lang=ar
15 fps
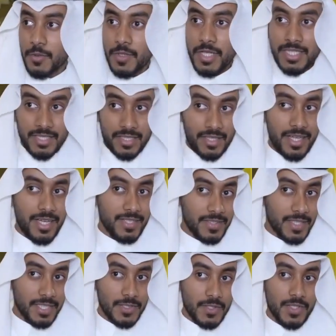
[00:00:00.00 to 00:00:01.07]
ونشكر هيئة
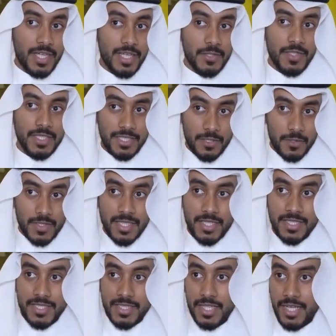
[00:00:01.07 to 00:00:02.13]
التخصصات نشكر
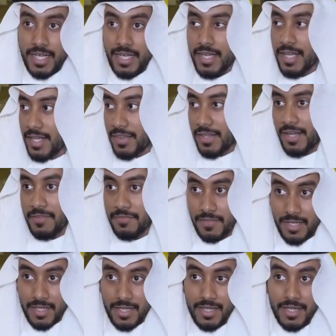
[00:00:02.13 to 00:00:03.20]
وزارة الصحة على هذا
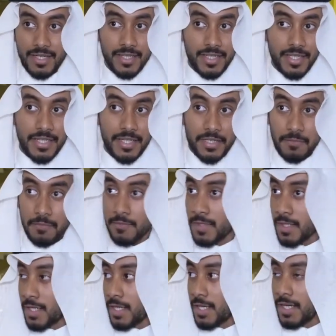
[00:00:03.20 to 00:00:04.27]
الحفل الكريم
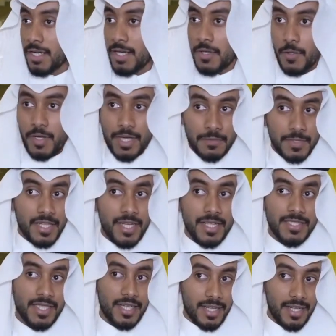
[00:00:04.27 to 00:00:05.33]
والحمد
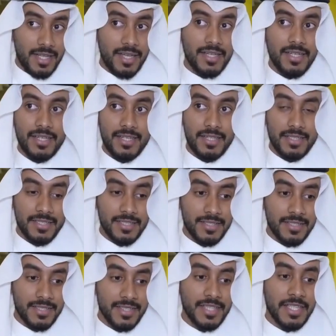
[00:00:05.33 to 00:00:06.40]
لله إن شاء الله آه،
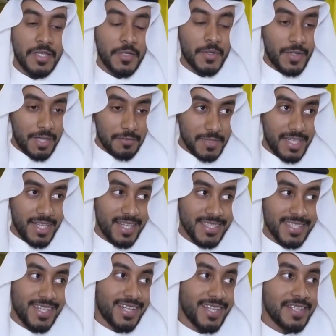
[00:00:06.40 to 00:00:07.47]
الحمد لله
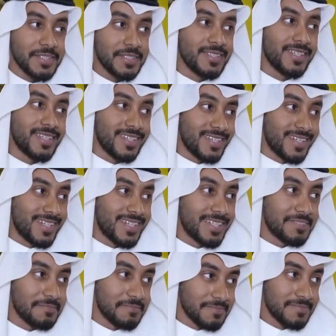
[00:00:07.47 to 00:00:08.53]
إن شاء الله
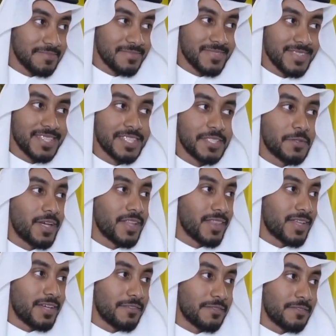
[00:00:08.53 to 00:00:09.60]
آه،
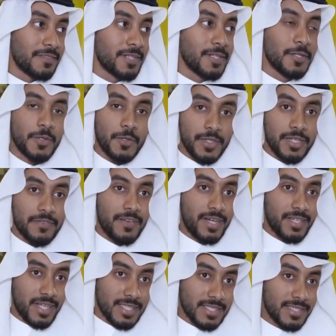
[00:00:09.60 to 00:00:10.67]
نتوظف
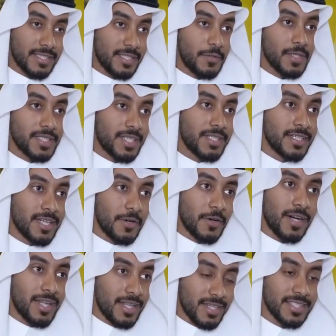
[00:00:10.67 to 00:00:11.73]
نرفع راس وطننا
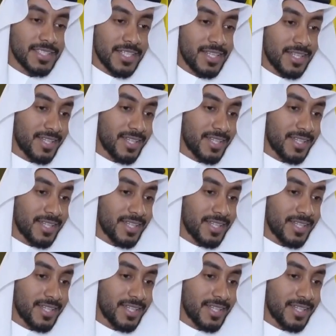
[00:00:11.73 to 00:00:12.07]
واهلنا ان شاء